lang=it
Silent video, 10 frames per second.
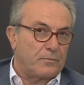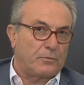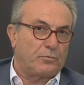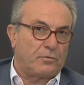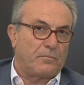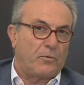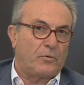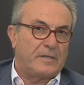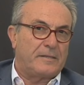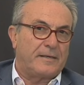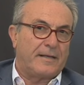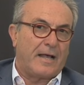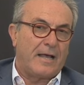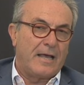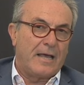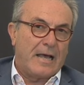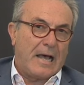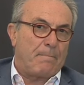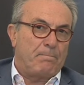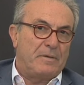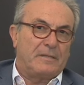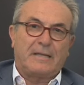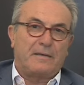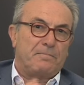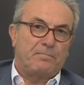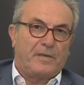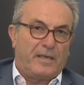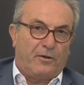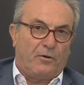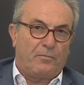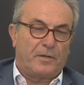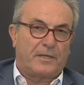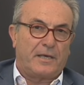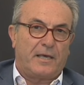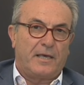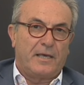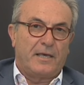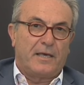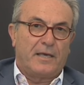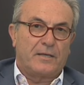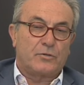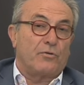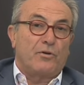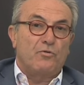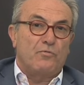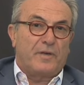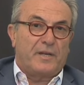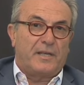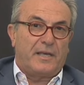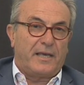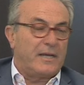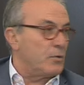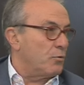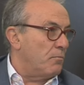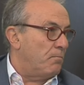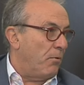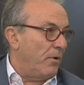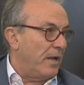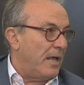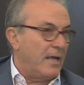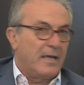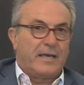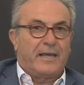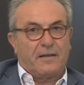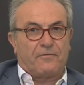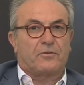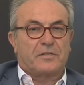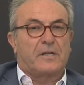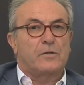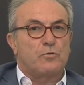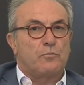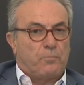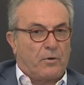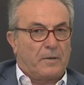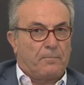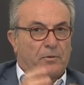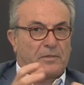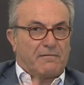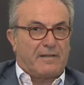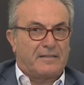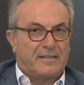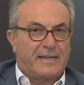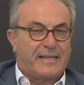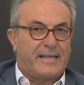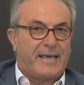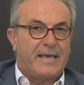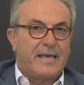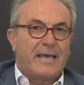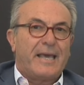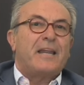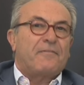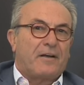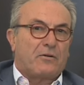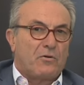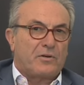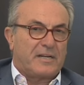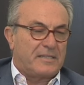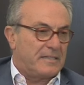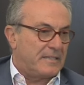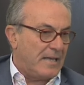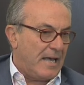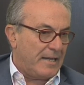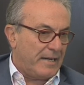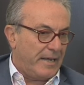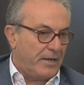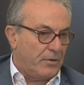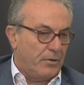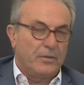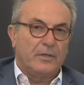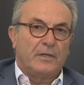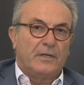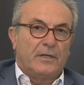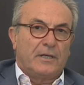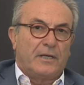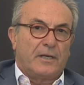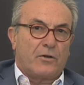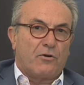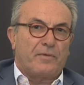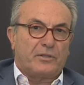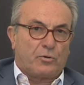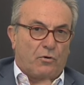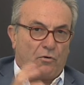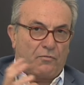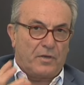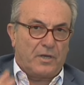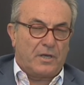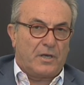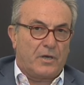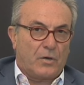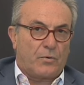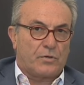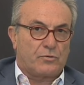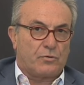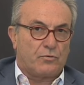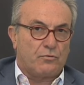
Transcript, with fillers: soprattutto in politica, abita in pieno perché sono i numeri, è il gruppo, è la, è la forza del gruppo che porta avanti le idee e le fa concretizzare. Ecco, come trovi questo